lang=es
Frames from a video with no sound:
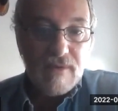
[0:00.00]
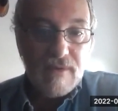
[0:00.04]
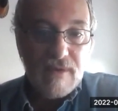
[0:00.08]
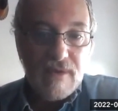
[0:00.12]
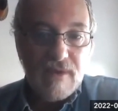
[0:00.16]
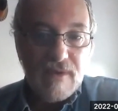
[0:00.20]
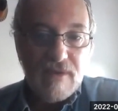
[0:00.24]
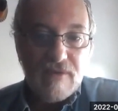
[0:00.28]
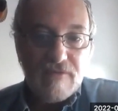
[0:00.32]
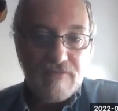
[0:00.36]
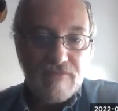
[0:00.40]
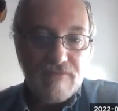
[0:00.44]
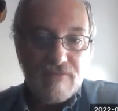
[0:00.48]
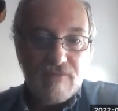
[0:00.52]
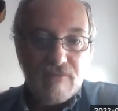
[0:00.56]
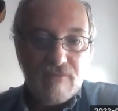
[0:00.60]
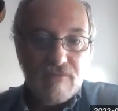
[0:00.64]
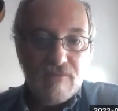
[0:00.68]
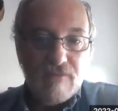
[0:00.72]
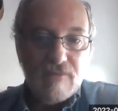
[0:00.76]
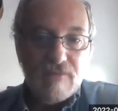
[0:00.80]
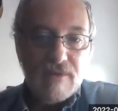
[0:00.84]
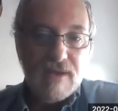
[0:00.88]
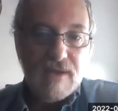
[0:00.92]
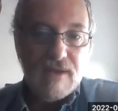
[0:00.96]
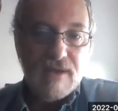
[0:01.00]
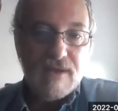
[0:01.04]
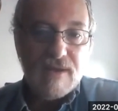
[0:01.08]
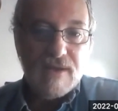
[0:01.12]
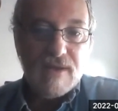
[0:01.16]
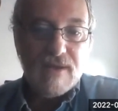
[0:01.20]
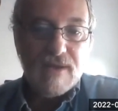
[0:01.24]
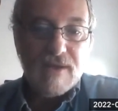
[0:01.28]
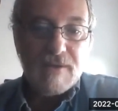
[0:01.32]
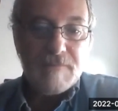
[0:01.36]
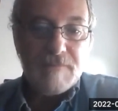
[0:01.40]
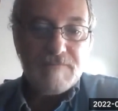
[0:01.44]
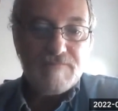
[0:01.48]
Es
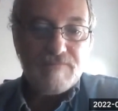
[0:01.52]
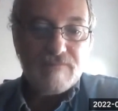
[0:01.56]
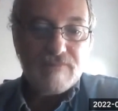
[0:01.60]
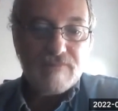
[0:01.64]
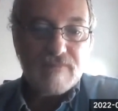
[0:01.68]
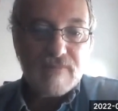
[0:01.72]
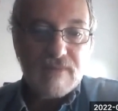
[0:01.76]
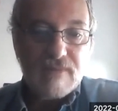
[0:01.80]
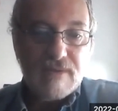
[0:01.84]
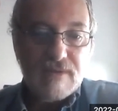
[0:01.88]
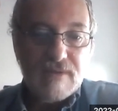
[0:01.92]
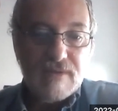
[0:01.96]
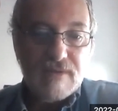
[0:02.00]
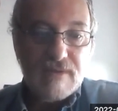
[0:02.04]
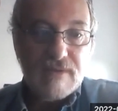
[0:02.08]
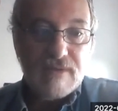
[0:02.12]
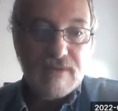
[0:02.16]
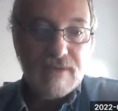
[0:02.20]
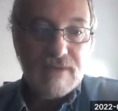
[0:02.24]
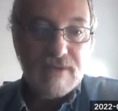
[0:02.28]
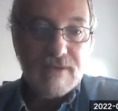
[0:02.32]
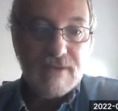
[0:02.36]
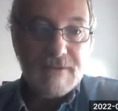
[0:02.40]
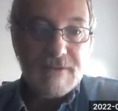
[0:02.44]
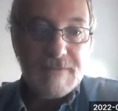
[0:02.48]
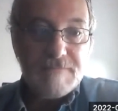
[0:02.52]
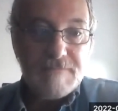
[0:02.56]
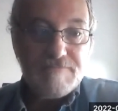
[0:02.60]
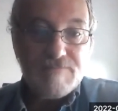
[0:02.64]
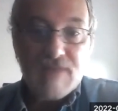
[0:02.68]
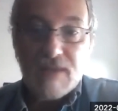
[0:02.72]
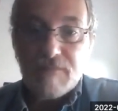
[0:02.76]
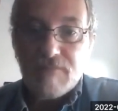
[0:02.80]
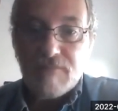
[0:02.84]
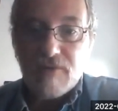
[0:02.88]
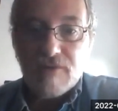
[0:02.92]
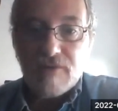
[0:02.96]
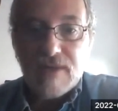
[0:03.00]
una eh,
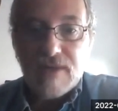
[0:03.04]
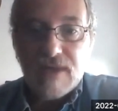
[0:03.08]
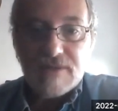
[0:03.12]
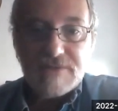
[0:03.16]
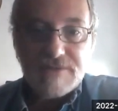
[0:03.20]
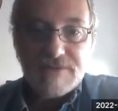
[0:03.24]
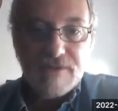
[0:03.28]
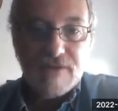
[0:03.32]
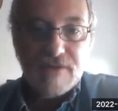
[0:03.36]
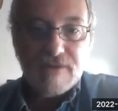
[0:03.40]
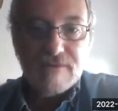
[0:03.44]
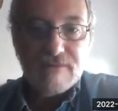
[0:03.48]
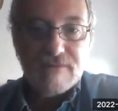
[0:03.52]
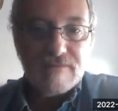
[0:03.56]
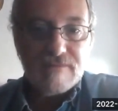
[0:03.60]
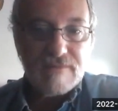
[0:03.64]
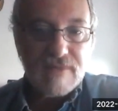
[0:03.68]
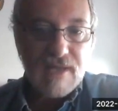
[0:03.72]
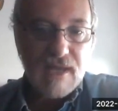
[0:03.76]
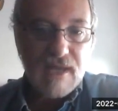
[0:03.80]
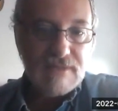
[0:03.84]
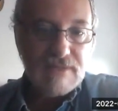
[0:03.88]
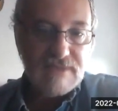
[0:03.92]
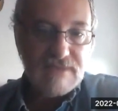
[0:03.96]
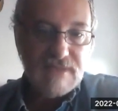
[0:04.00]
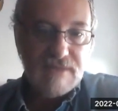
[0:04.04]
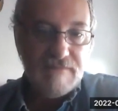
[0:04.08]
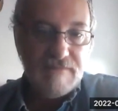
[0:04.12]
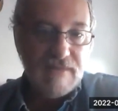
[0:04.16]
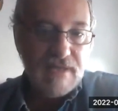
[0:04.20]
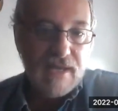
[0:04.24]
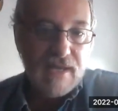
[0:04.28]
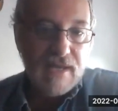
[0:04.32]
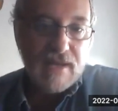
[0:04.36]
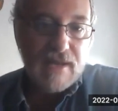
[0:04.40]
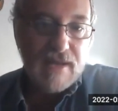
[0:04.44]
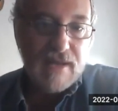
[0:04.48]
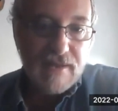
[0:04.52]
explotación casi
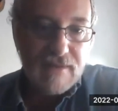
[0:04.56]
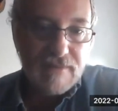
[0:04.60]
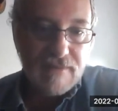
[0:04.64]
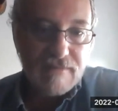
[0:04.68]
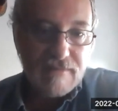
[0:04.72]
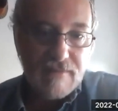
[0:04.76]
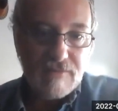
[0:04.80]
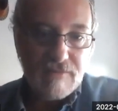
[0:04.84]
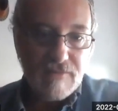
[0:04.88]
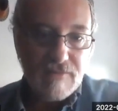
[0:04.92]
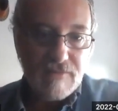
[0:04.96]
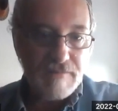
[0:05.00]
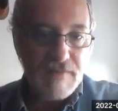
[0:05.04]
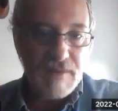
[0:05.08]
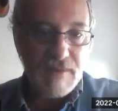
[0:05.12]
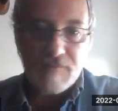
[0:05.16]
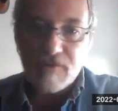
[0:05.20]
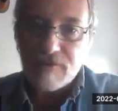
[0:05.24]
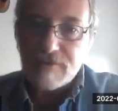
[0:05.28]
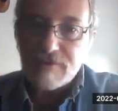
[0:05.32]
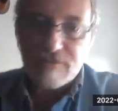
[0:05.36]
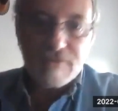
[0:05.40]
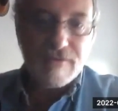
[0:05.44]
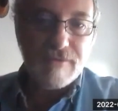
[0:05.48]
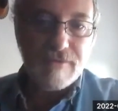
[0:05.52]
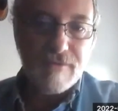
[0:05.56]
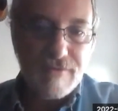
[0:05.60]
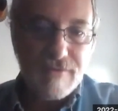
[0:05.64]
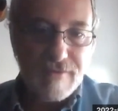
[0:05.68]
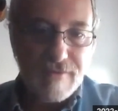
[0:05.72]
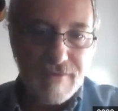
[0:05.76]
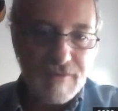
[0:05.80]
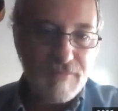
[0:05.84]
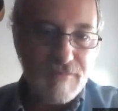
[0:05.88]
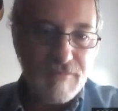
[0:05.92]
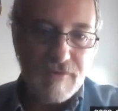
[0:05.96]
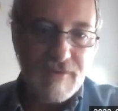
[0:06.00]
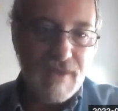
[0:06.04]
minera. Tomemos todo
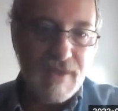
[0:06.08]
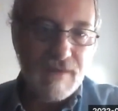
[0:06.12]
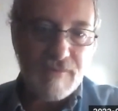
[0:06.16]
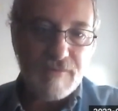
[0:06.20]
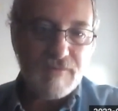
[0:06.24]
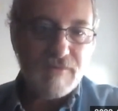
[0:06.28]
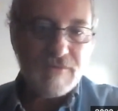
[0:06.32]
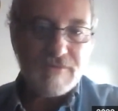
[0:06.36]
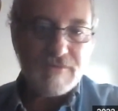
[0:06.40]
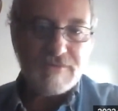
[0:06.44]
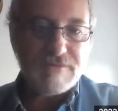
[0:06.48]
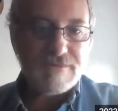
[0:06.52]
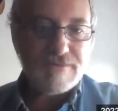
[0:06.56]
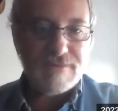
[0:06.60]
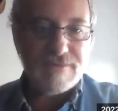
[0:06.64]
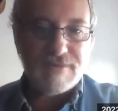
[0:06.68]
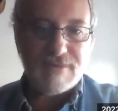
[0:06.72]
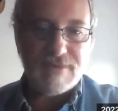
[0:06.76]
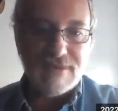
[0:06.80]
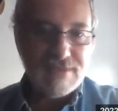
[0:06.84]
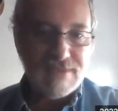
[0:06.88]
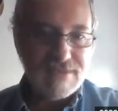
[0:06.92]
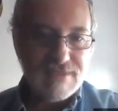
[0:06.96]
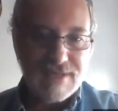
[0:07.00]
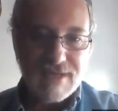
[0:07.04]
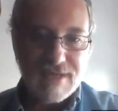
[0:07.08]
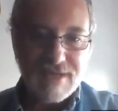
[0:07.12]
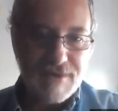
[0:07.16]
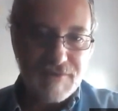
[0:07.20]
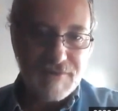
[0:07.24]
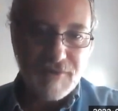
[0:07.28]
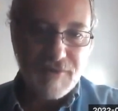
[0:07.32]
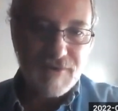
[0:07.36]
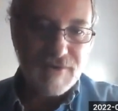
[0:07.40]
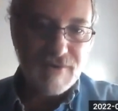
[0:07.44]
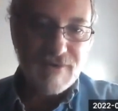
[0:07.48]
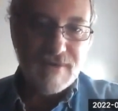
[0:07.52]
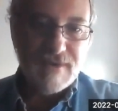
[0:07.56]
lo que podamos y se
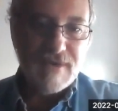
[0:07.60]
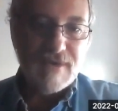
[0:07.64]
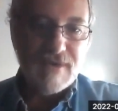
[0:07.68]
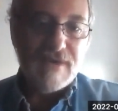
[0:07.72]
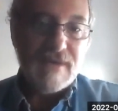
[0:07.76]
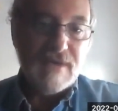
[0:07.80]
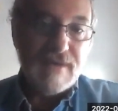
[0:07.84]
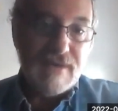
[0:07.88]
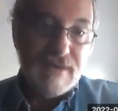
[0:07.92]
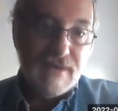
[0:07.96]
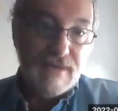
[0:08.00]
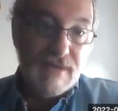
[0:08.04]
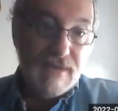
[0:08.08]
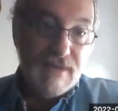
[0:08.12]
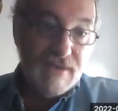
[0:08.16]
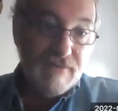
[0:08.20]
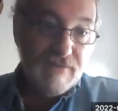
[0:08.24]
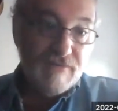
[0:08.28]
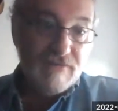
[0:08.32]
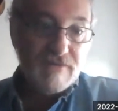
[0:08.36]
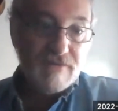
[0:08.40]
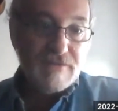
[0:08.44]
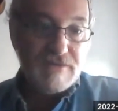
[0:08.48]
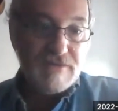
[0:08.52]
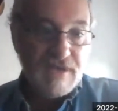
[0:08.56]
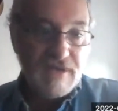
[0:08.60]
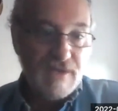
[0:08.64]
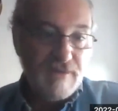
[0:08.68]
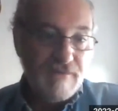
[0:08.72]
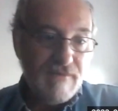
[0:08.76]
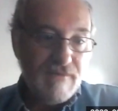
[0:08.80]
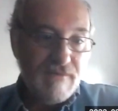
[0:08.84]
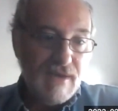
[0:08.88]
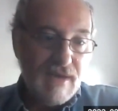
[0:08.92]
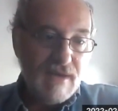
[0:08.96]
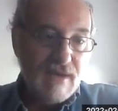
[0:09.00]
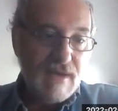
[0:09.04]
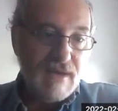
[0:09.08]
acabó. Y eso
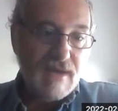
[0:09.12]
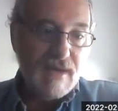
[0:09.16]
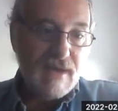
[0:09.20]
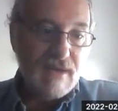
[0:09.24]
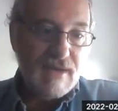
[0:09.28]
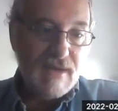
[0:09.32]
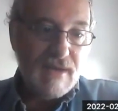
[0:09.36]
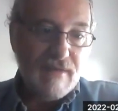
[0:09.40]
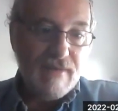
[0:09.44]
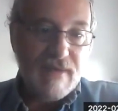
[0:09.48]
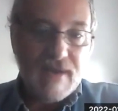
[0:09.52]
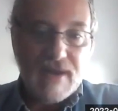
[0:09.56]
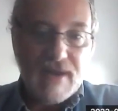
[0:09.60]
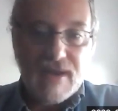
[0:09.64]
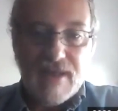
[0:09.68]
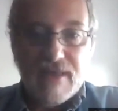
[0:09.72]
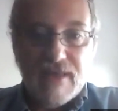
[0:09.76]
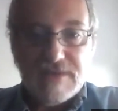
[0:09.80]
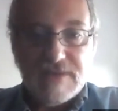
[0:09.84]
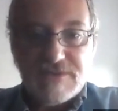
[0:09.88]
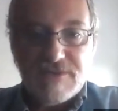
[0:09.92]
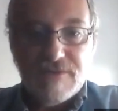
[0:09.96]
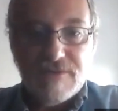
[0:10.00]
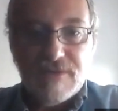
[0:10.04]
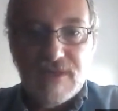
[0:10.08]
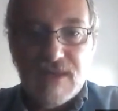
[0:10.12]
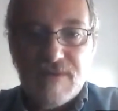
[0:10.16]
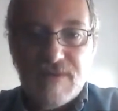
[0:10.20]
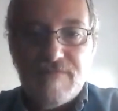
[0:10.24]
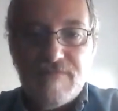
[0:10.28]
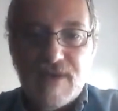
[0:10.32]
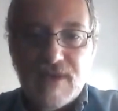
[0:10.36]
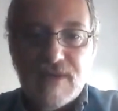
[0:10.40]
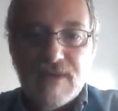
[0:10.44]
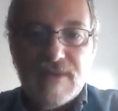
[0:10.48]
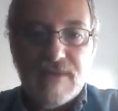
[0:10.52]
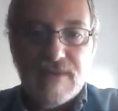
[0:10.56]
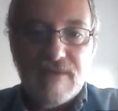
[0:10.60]
lleva a la degradación de
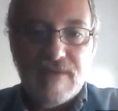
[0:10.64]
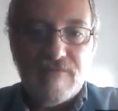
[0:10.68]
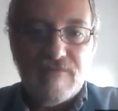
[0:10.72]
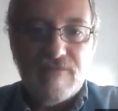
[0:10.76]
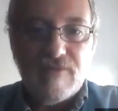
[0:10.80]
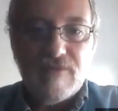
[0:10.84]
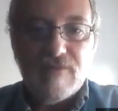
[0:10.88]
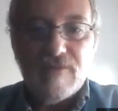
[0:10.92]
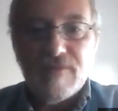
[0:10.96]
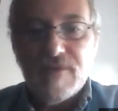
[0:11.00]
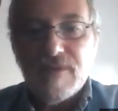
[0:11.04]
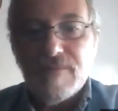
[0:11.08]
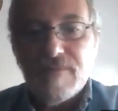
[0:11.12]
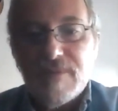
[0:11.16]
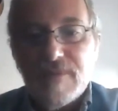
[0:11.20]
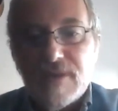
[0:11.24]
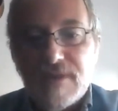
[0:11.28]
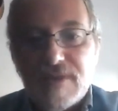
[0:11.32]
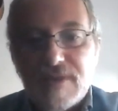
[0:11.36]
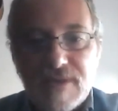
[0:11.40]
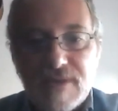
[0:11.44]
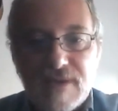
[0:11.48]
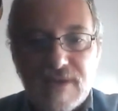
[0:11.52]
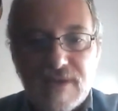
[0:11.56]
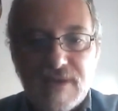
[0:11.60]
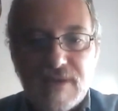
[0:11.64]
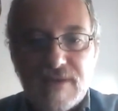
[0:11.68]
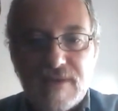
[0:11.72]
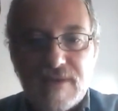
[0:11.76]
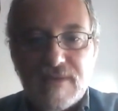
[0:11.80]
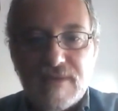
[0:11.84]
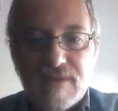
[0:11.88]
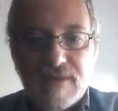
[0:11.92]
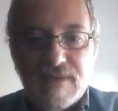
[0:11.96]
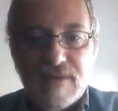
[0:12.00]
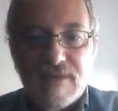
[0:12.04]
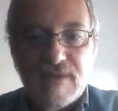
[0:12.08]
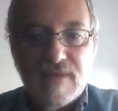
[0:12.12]
ambientes y obviamente
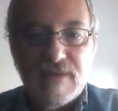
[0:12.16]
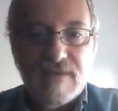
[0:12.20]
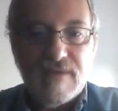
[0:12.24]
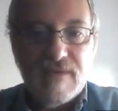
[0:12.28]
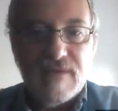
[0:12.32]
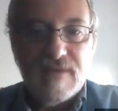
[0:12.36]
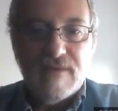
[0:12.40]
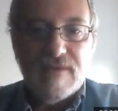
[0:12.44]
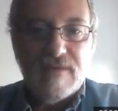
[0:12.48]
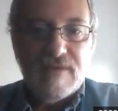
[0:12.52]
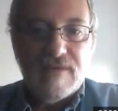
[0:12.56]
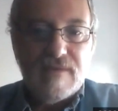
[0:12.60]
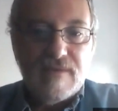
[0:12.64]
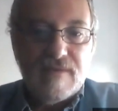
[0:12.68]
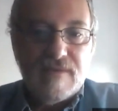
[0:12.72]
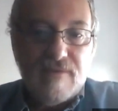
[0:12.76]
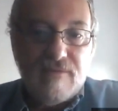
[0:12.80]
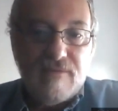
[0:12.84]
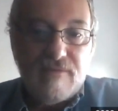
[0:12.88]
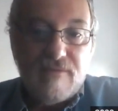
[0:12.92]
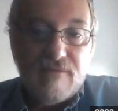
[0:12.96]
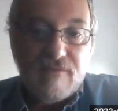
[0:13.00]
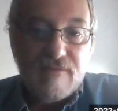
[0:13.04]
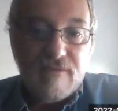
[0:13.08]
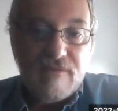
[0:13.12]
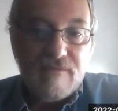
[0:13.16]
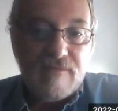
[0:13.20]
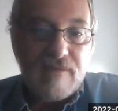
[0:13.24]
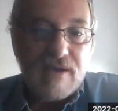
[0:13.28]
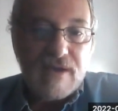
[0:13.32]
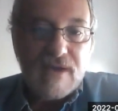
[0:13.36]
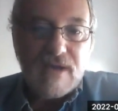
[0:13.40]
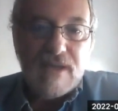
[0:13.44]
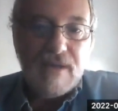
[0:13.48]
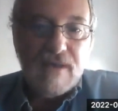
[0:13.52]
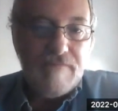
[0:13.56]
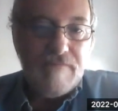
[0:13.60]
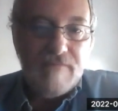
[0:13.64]
este, si uno
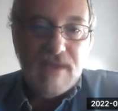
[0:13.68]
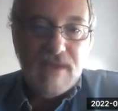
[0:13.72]
saca el